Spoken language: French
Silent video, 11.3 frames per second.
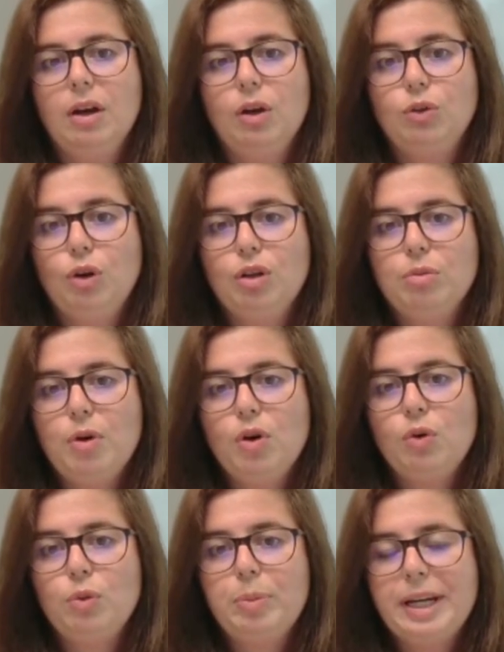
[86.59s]
euh, de rendement
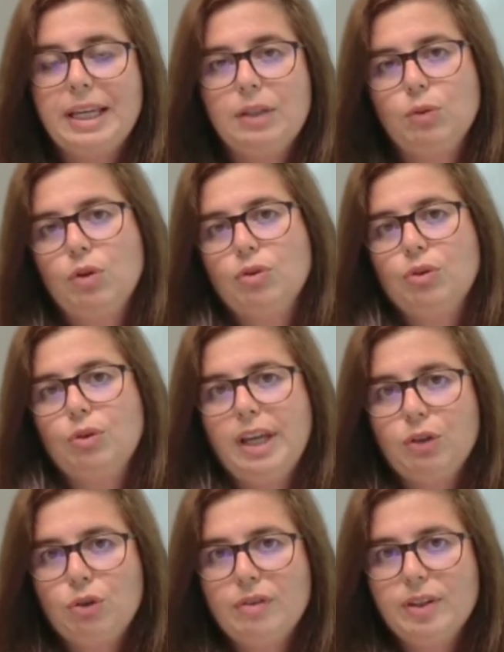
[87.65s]
compris, donc entre
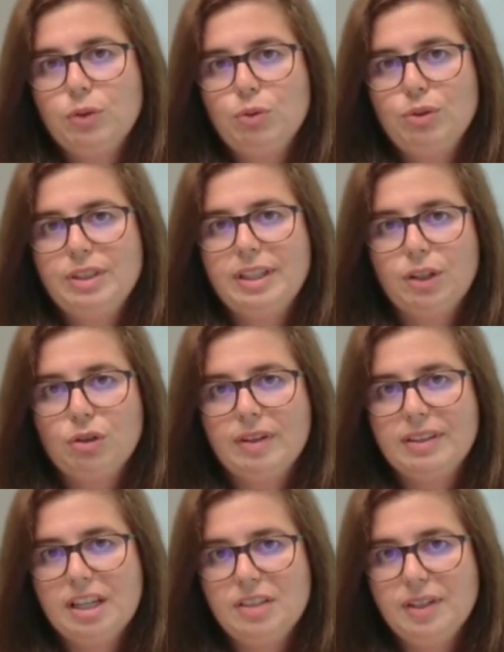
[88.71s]
92 et
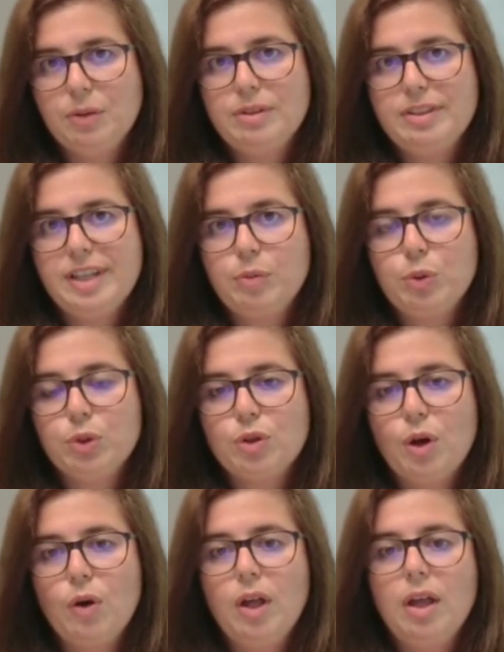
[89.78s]
93,7%